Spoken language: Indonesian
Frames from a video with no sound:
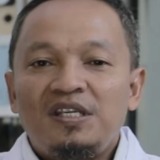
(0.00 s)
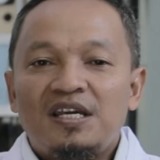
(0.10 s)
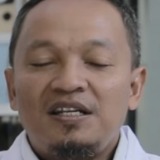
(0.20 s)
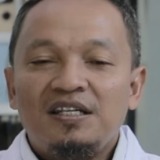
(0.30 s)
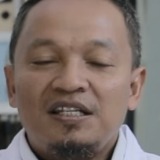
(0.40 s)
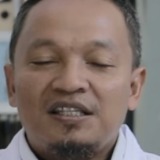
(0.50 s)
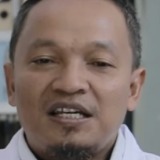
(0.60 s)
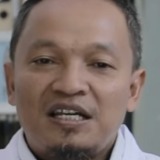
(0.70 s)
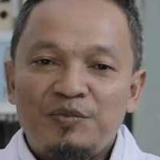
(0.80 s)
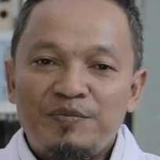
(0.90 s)
yakni
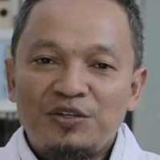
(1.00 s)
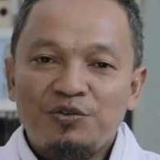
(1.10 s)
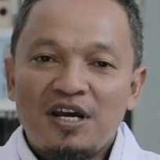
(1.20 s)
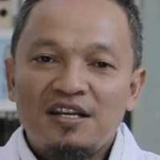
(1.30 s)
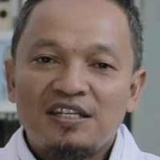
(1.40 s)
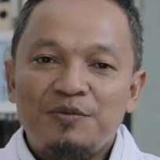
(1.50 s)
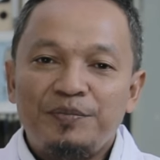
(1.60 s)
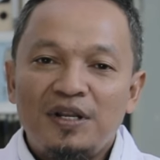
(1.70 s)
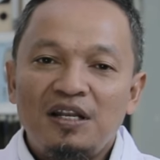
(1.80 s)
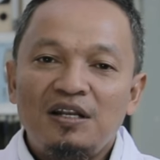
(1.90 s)
kita memasukkan
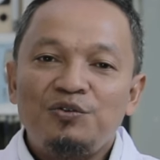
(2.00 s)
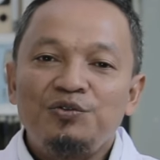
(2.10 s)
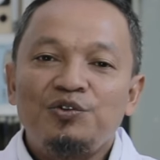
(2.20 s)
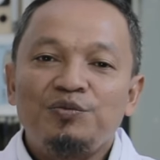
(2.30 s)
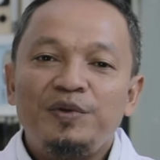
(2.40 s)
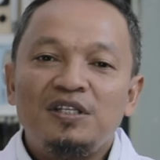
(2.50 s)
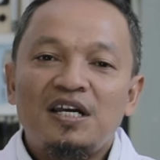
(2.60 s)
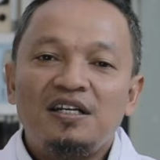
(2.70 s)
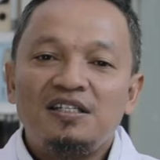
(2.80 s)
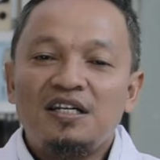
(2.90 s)
sampel untuk
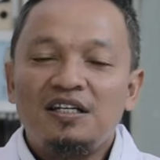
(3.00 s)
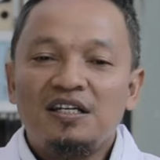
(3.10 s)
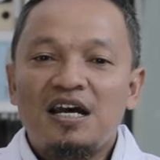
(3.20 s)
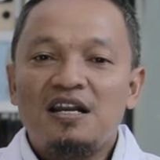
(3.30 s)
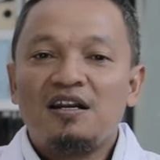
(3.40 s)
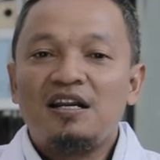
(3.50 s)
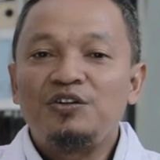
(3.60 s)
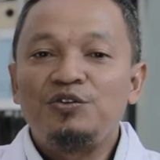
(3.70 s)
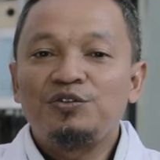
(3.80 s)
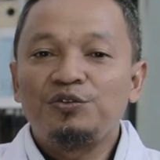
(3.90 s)
bisa dijadikan
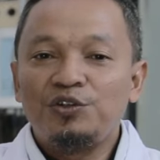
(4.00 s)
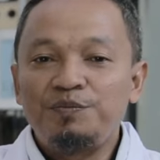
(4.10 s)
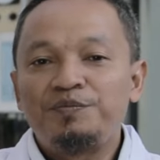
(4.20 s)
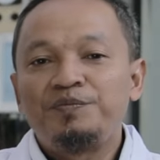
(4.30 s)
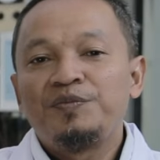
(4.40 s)
radioisotop.